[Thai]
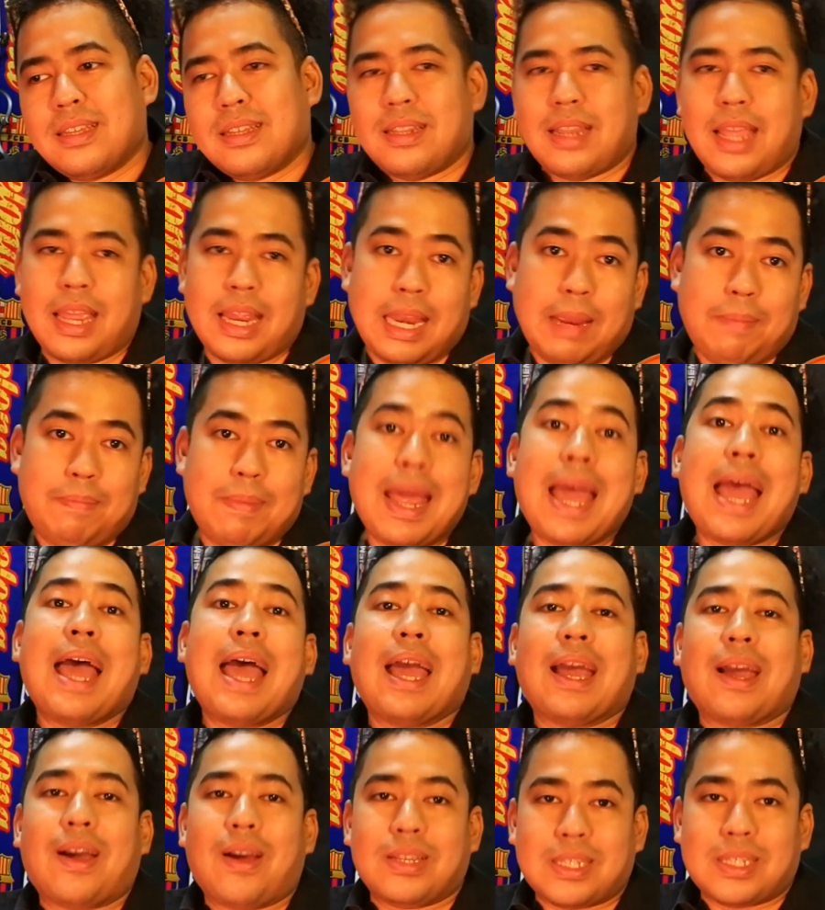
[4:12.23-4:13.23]
ในคลิปหน้า
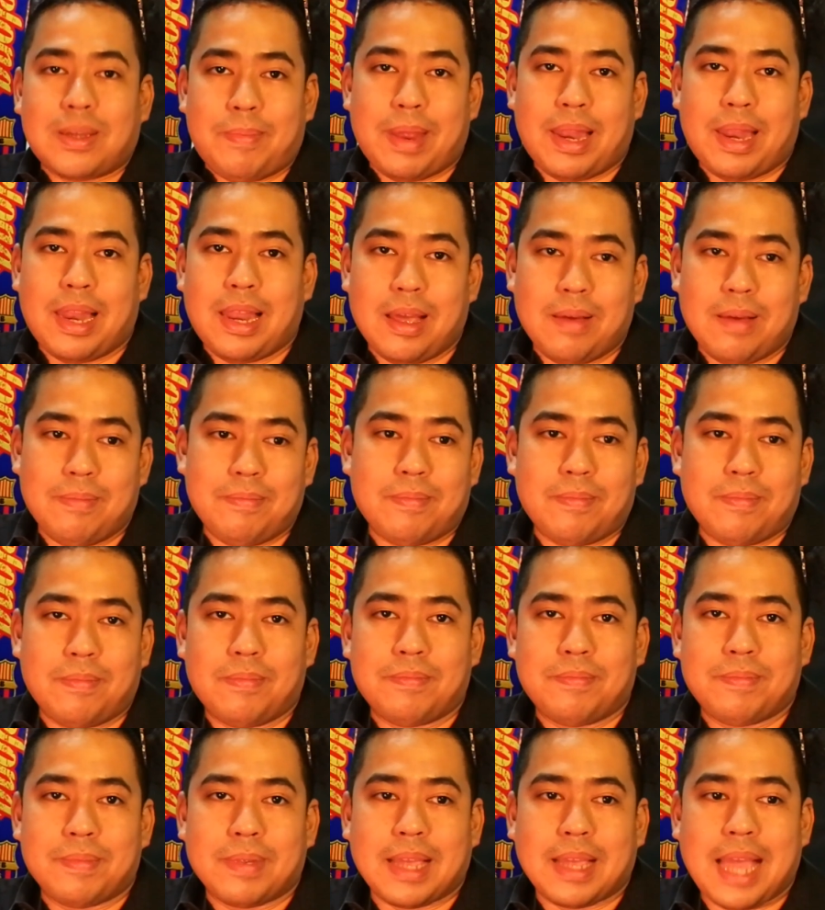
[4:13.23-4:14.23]
ก็จะไปเริ่ม
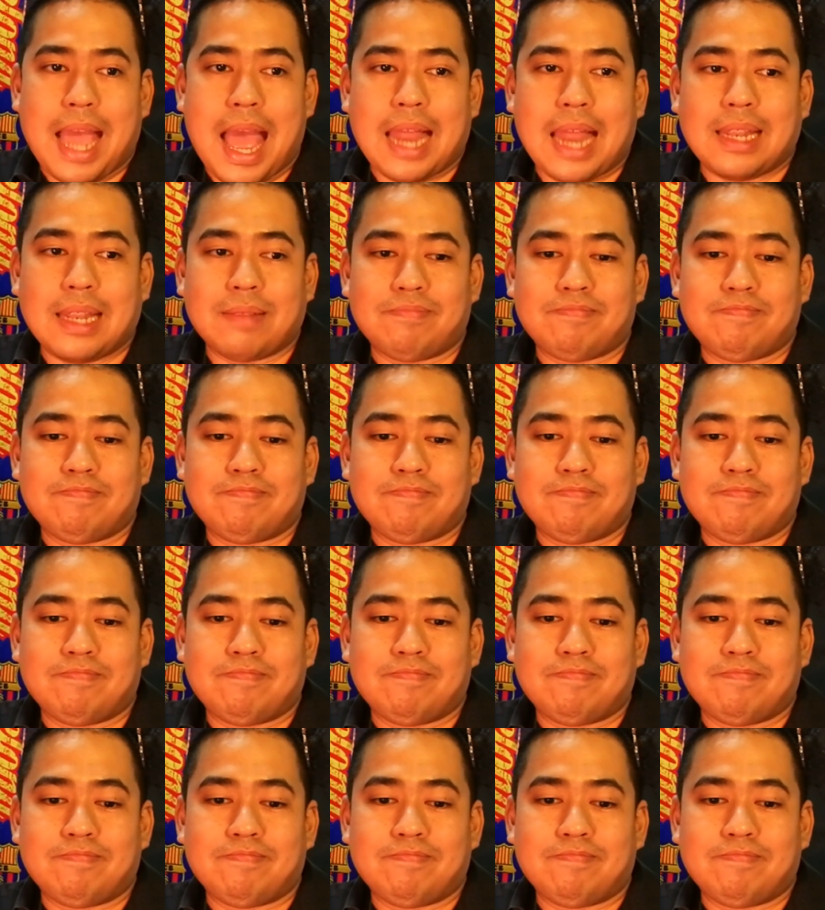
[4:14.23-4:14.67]
การ